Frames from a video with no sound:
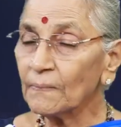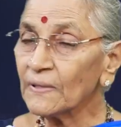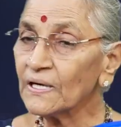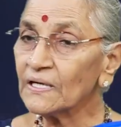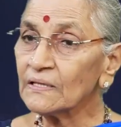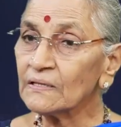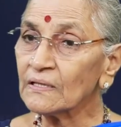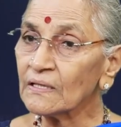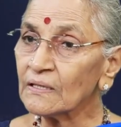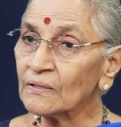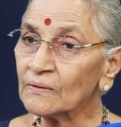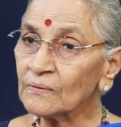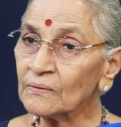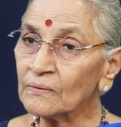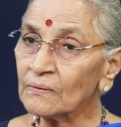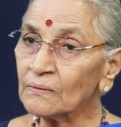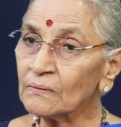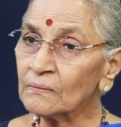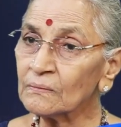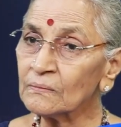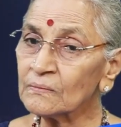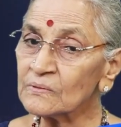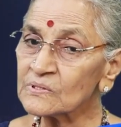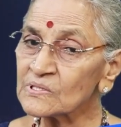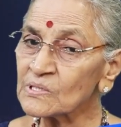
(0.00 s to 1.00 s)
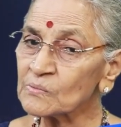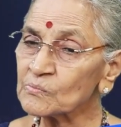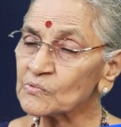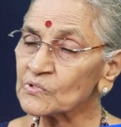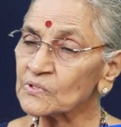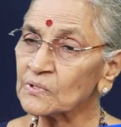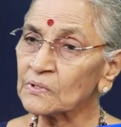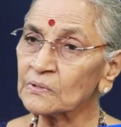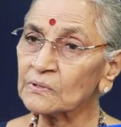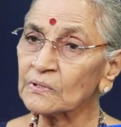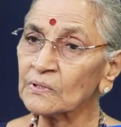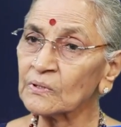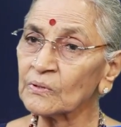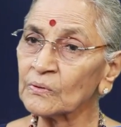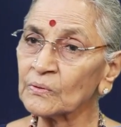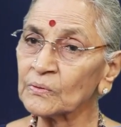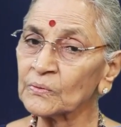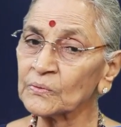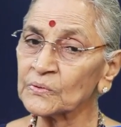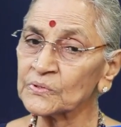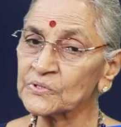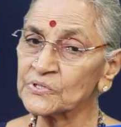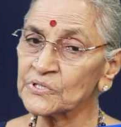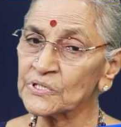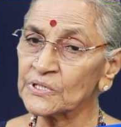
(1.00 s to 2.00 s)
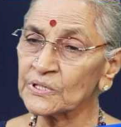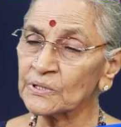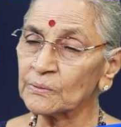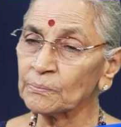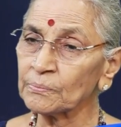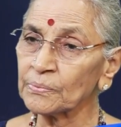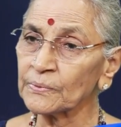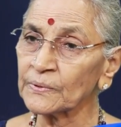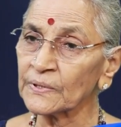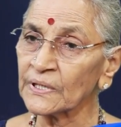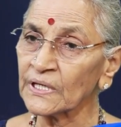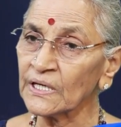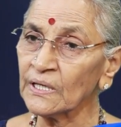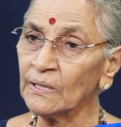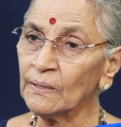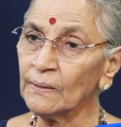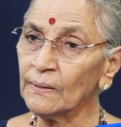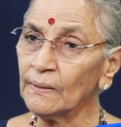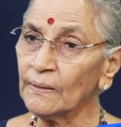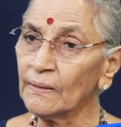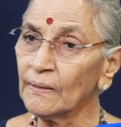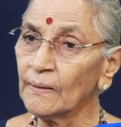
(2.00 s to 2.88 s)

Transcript: మరి తెలుగులోను సంస్కృతంలోనూ వచ్చేటప్పటికి